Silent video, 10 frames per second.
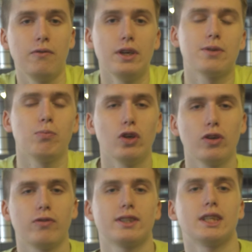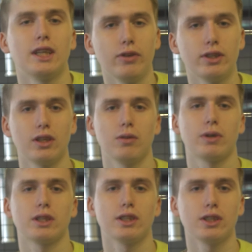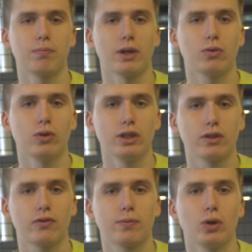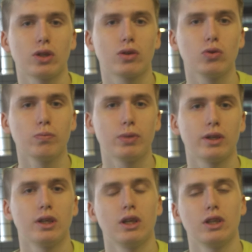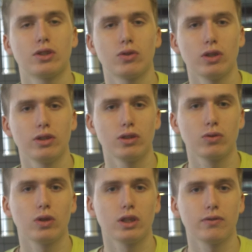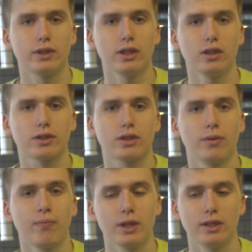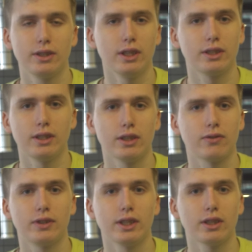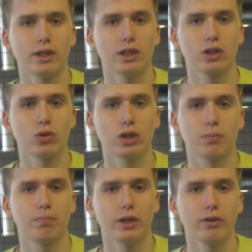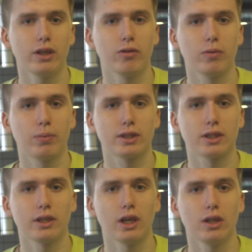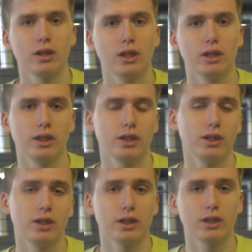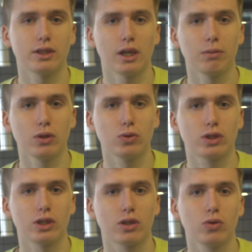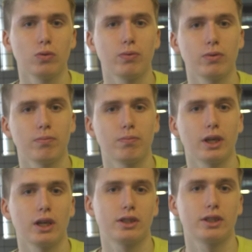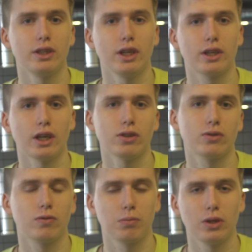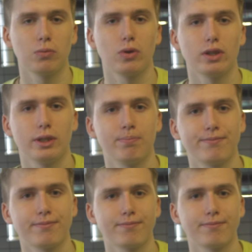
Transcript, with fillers: Весь мой восстановительный процесс проходит в спортклубе 101 города Всеволожск. Здесь есть все тренажеры, приветливый персонал. И это самый лучший клуб по цене и качеству в моем городе.